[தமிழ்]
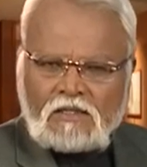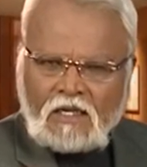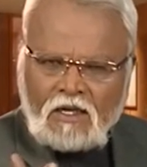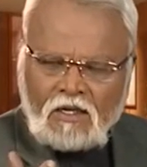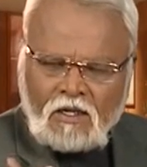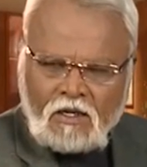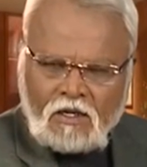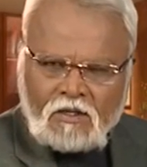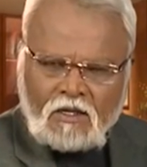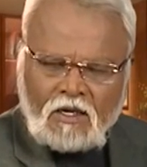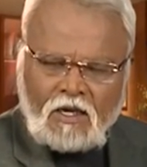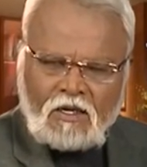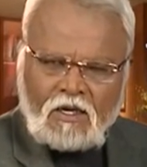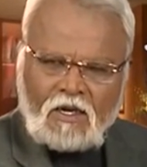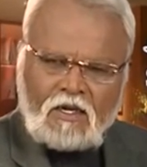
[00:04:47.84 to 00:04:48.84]
இந்த
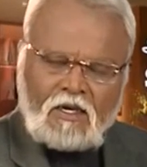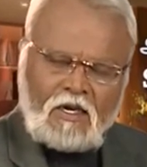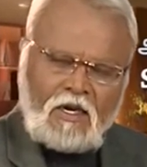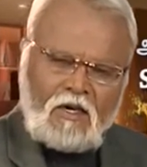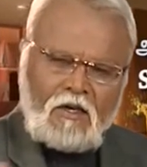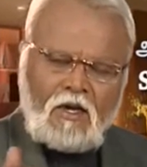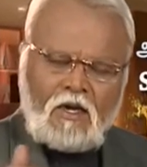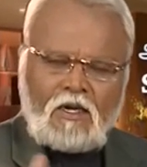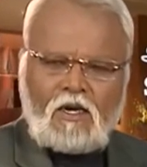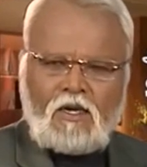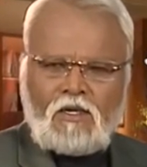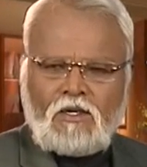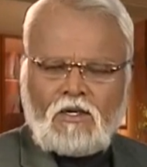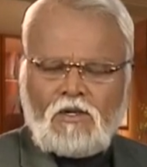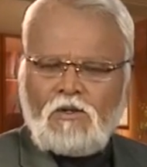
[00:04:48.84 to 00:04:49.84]
சரீரத்தில் நடக்கிற எல்லா
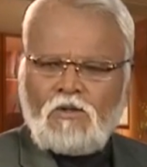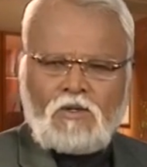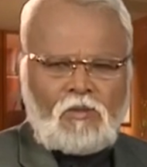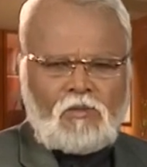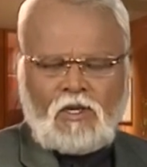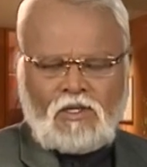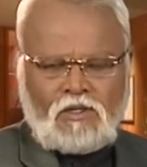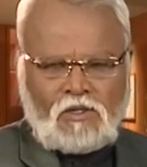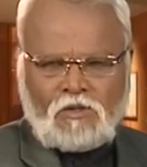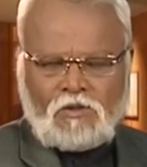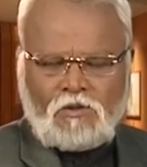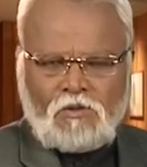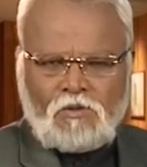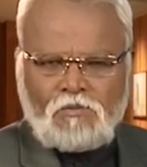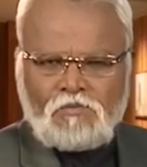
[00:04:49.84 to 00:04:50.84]
காரியங்களையும் நாம்
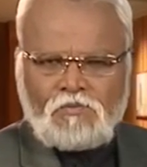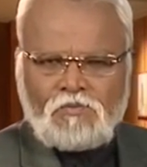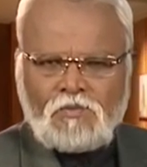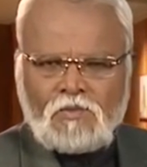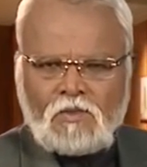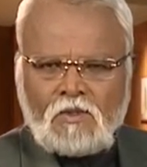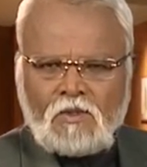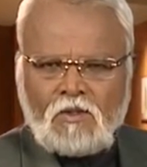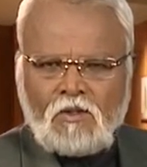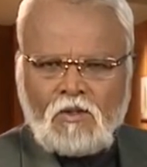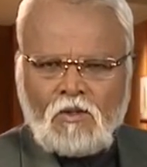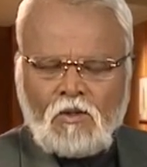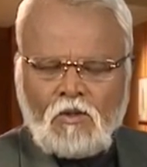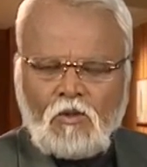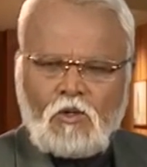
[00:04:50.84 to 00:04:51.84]
அறிந்திருக்கிறோம்
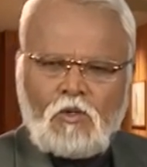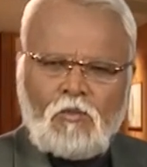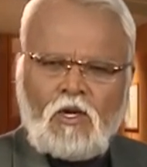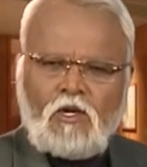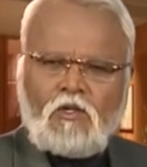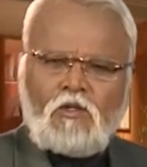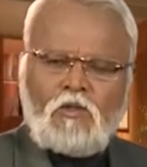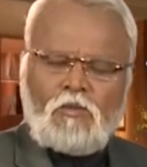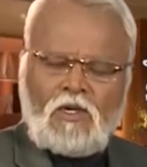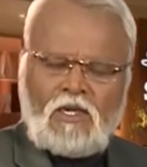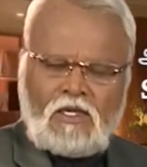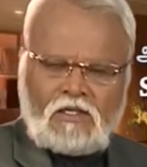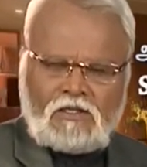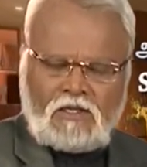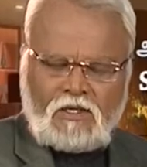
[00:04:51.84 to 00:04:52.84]
ஒரு
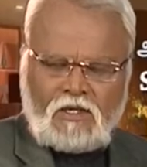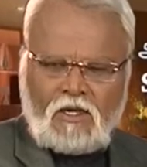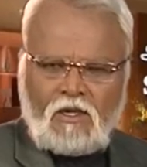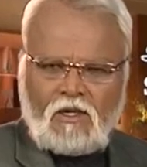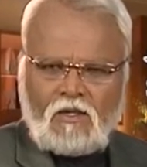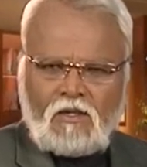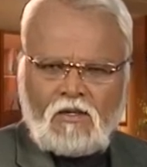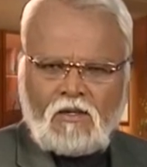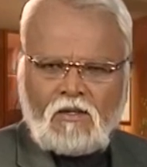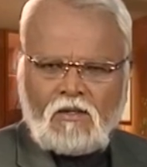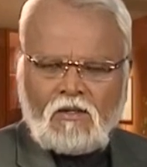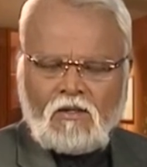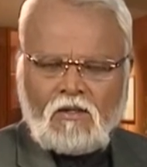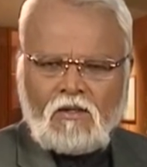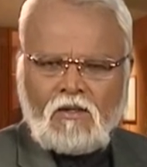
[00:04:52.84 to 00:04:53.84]
மருத்துவமனைக்கு சென்றால்
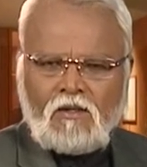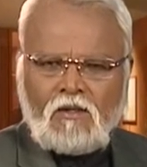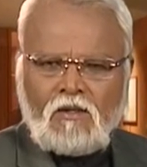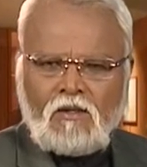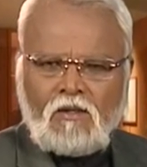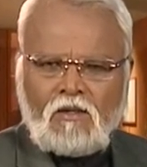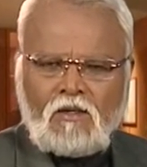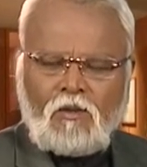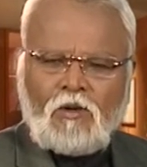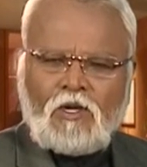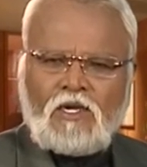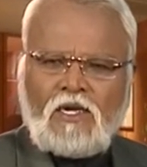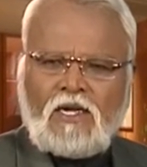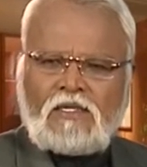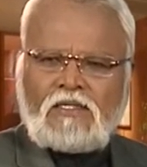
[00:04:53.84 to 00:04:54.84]

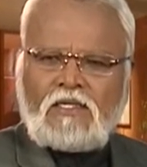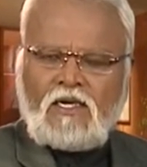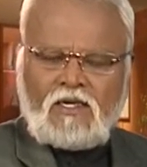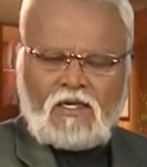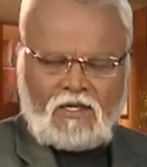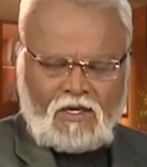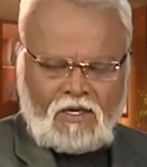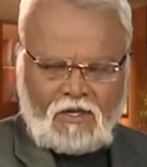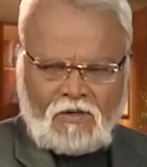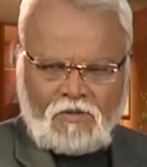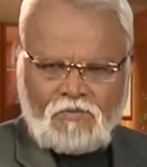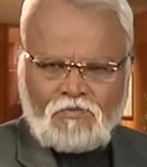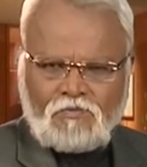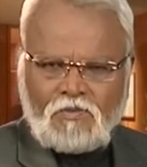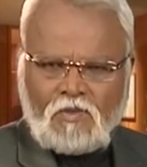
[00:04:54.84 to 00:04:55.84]
நமக்கு எக்ஸ்ரே
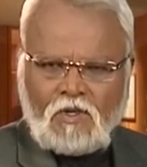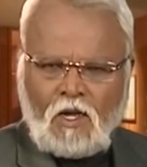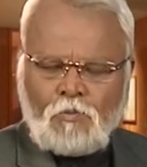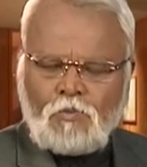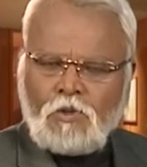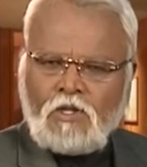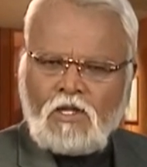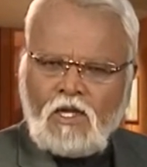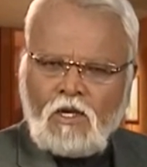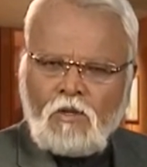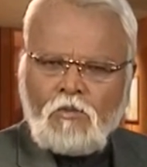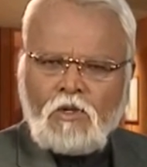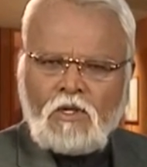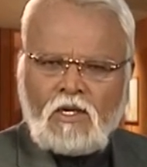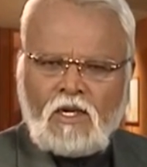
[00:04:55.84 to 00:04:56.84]
எடுக்கிறாங்க அப்பொழுது
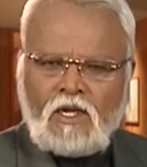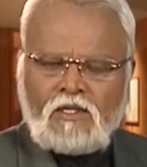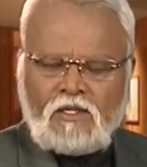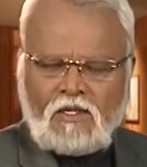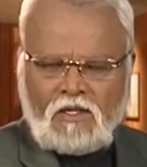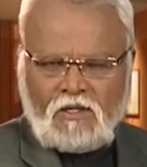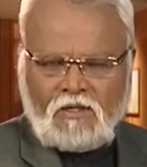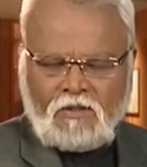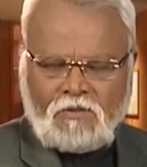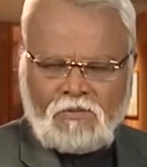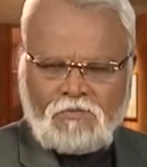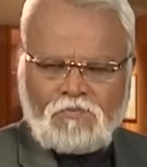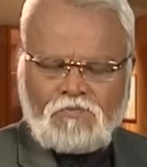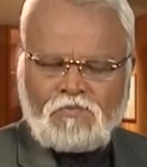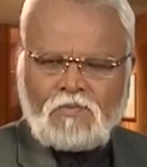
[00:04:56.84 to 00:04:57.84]
எலும்புகள்லாம்
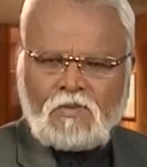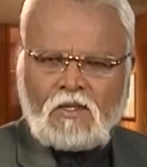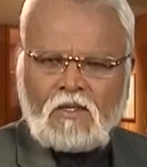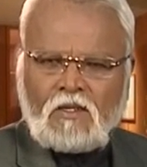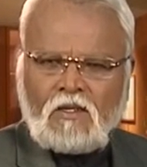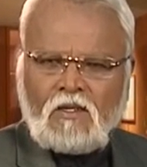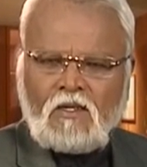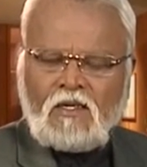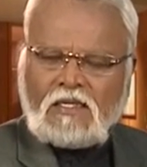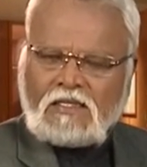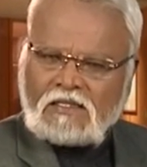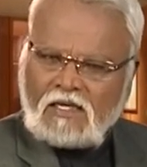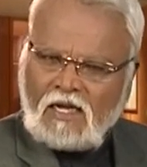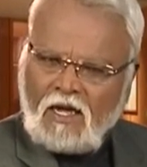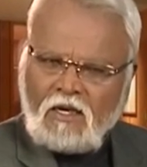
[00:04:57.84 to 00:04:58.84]
தெரியுது
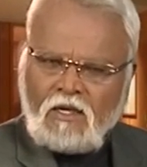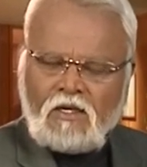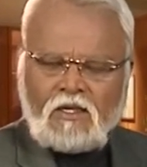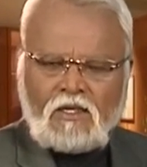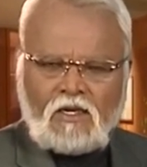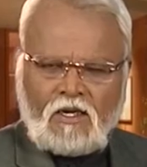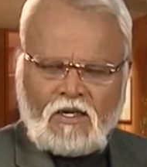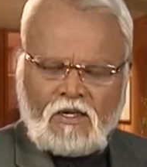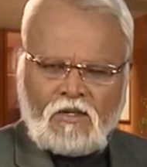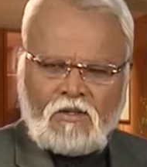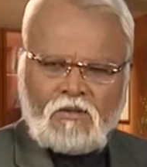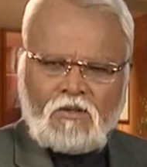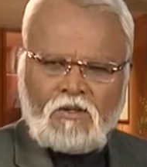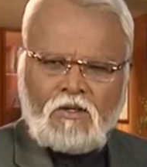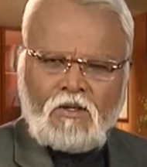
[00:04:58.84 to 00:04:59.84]
ஸ்கேன்
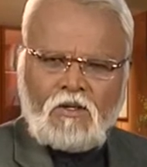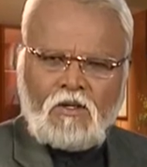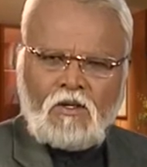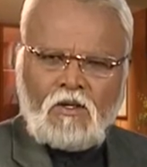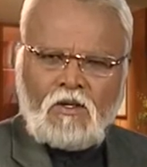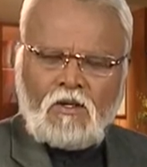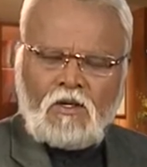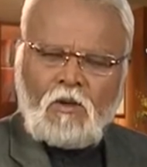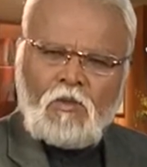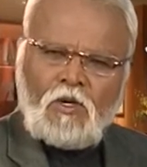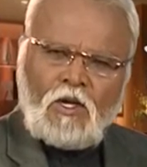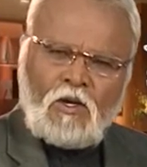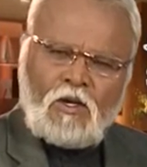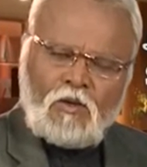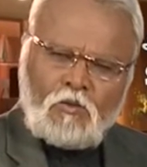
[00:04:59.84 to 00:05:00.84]
எடுக்கிறாங்க
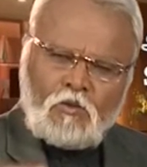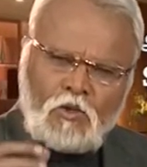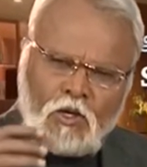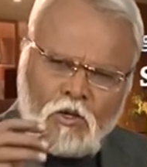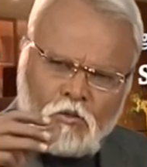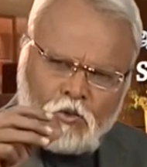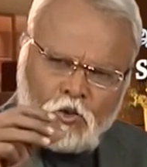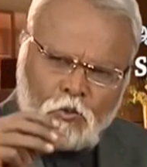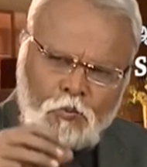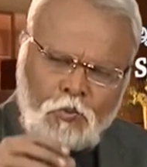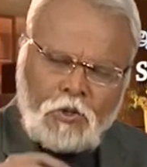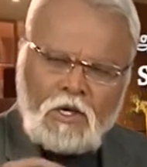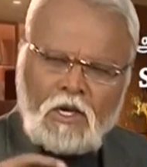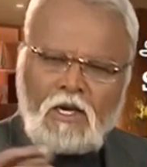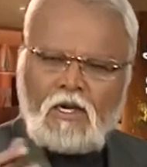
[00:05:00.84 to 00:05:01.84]
நம்முடைய உடல்
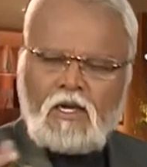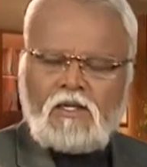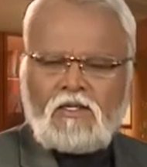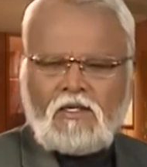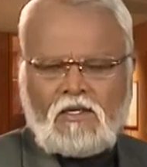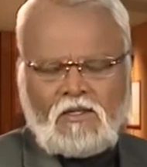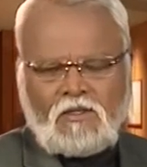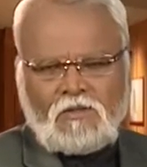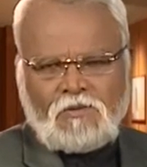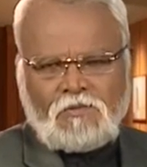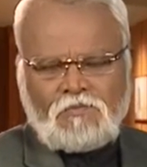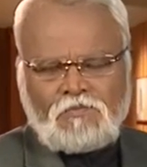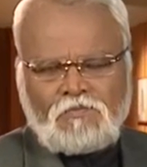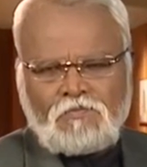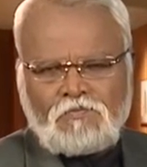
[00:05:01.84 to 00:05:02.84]
உறுப்புகள் எல்லாம்
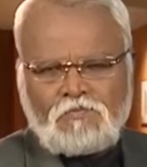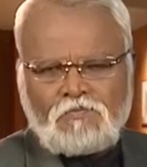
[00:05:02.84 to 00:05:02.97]
தெரியுது